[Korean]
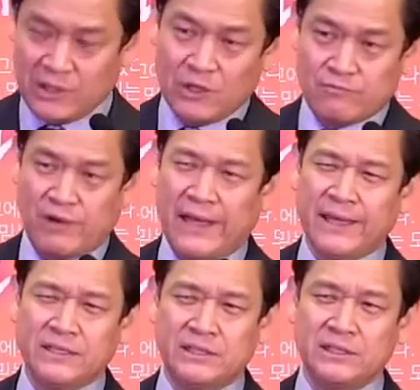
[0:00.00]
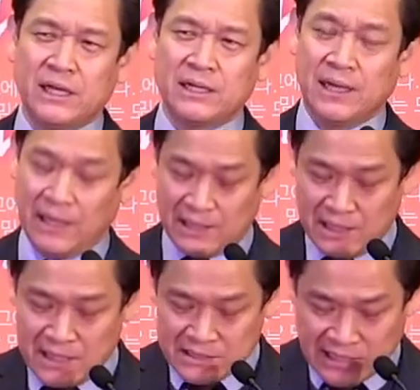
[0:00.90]
왕의 신하가
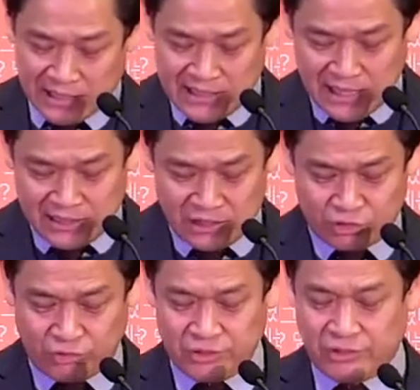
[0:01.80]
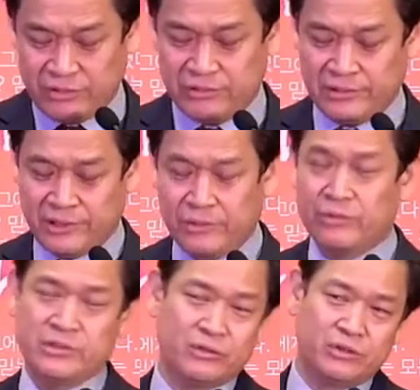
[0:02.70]
자기 아들이 죽게
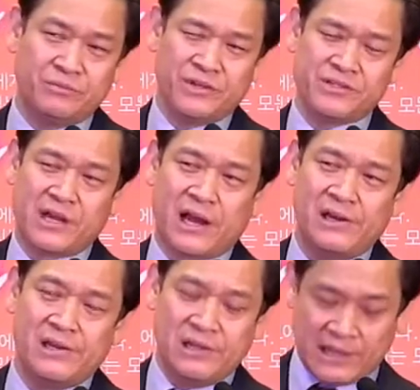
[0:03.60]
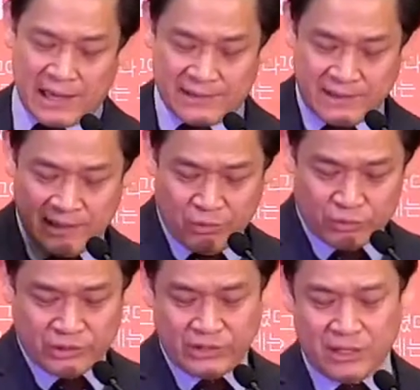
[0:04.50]
되었는데요. 예수님께서 갈릴리 가나에
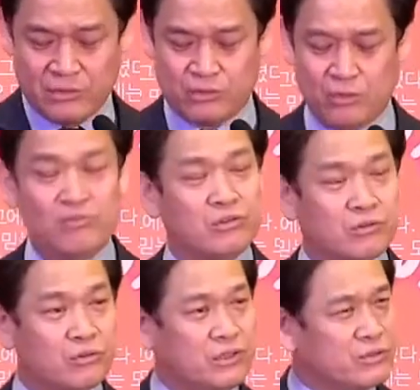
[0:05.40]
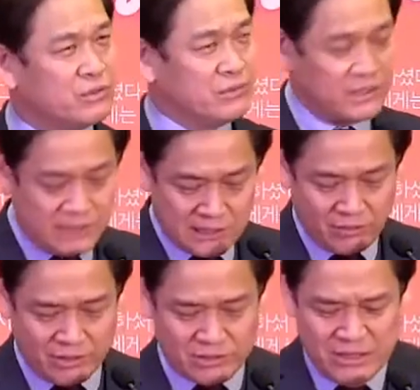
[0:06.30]
오셨다는 소문을 듣고 예수님께
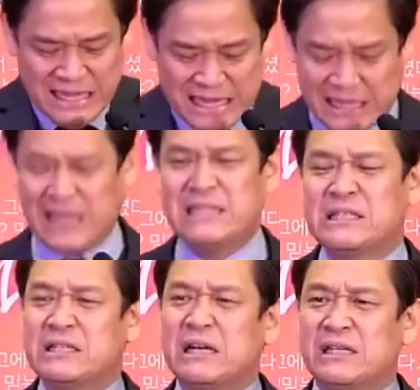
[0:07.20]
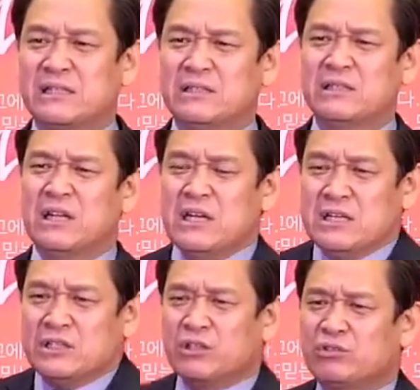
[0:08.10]
찾아와서 간청하기를
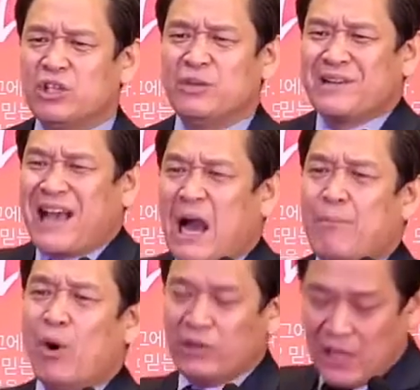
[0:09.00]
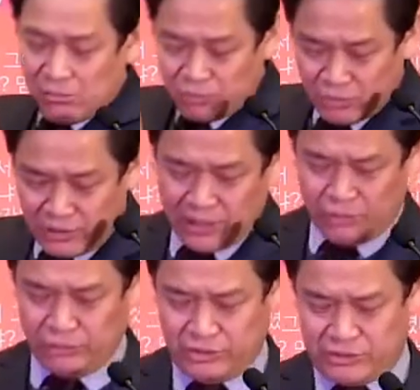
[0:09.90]
예수님 가버나움으로
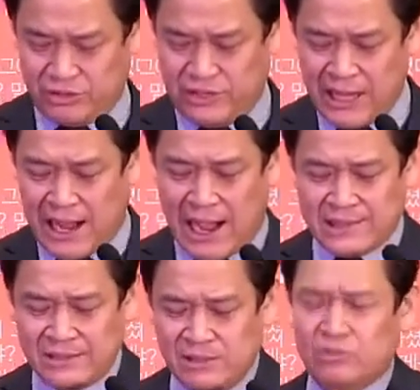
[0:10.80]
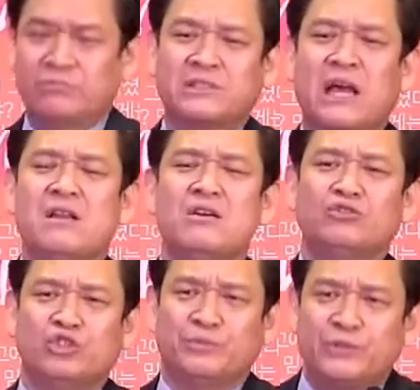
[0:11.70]
내려오셔서 내아들좀
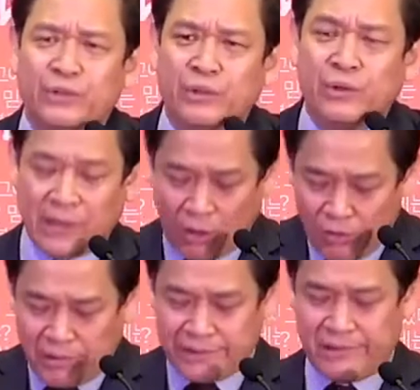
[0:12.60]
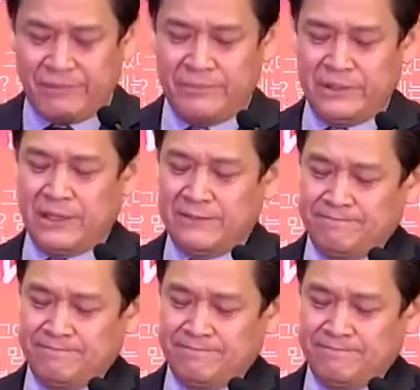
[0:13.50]
살려주십시오라고 말을 합니다.